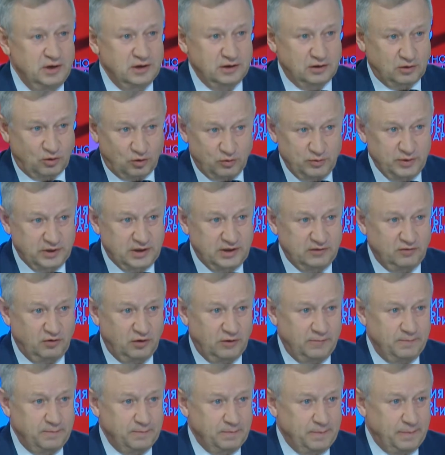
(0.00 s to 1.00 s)
Кроме
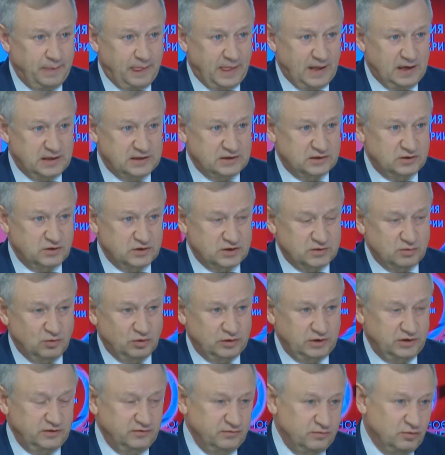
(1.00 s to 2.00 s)
того, значит, он
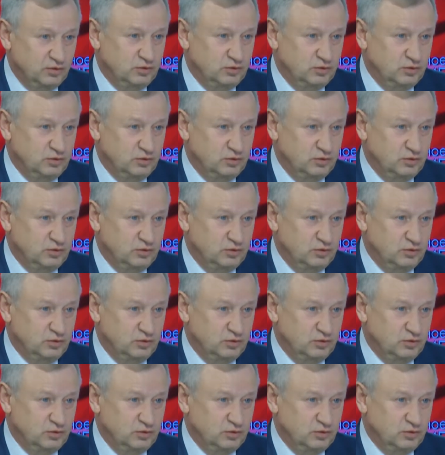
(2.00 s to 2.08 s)
смотрит в